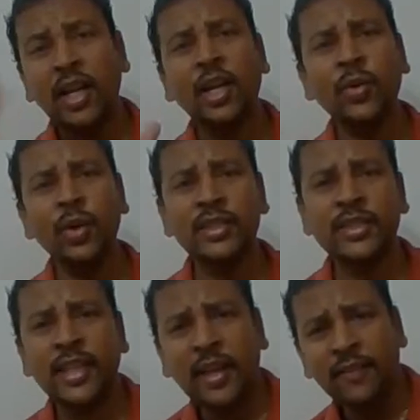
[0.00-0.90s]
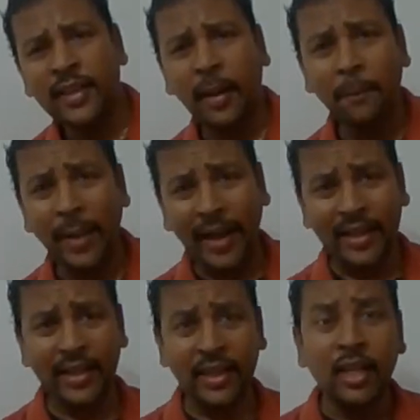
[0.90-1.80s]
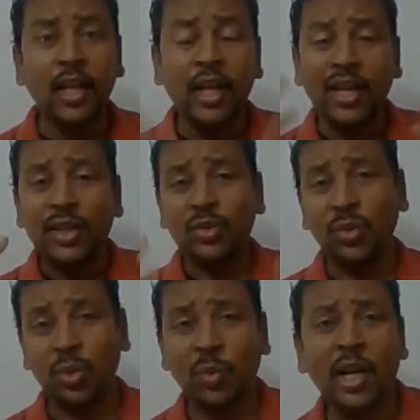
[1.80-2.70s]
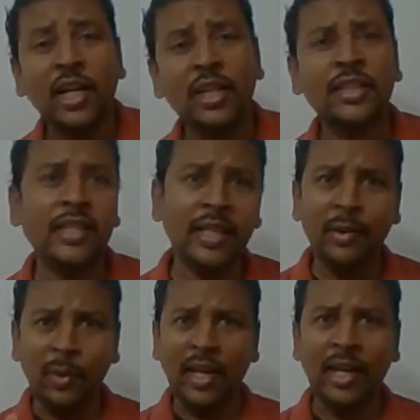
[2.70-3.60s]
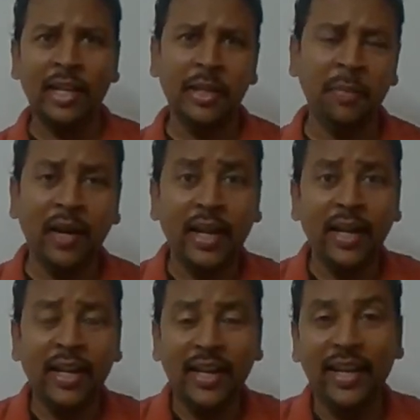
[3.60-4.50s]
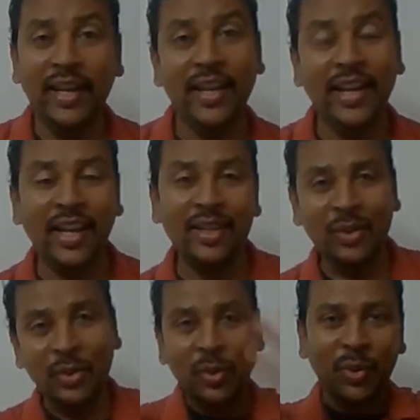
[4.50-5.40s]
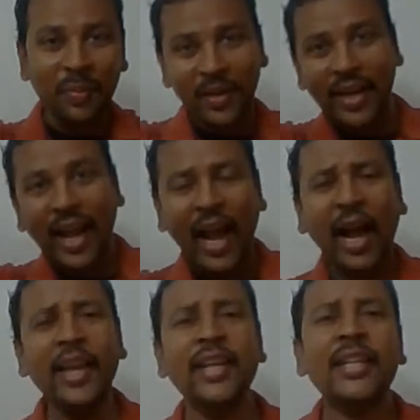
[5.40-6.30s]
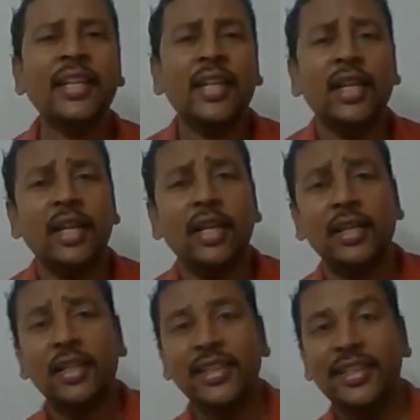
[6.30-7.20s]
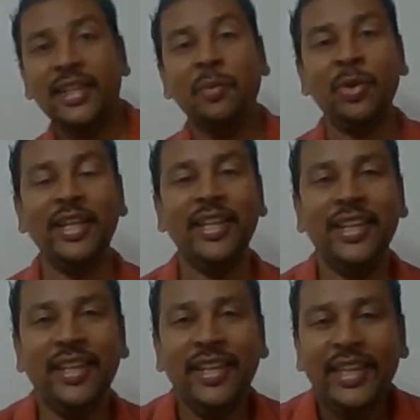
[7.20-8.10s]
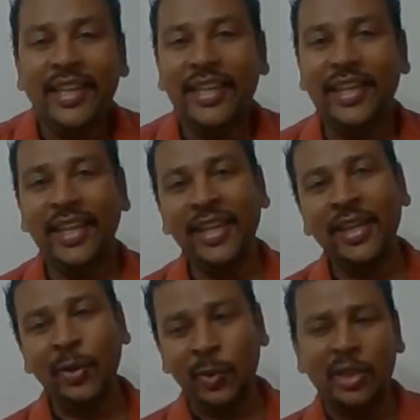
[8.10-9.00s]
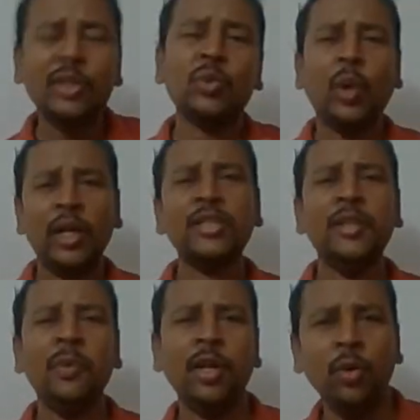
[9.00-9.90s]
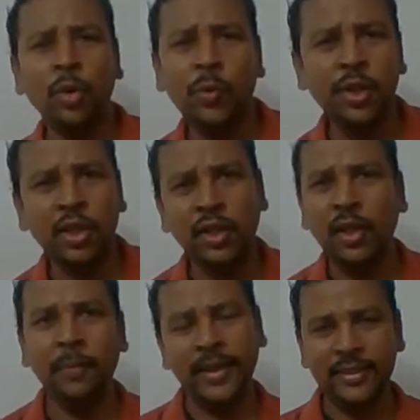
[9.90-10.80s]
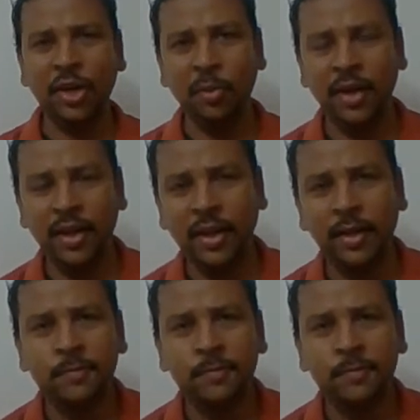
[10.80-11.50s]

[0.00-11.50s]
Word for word: ஹலோ எஸ் வெல்கம் பேக் ஸோ ரொம்ப நாள் கழித்து உங்களை எல்லாத்தையும் பார்க்குறேன் uh, எல்லாத்துக்கும் ஒரு பெரிய ஹாய் uh, நம்ம வந்து இன்றைக்கி ஒரு சுவாரஸ்யமான ஒரு விஷயம் தான் பேசலாம் அப்படின்ட்டு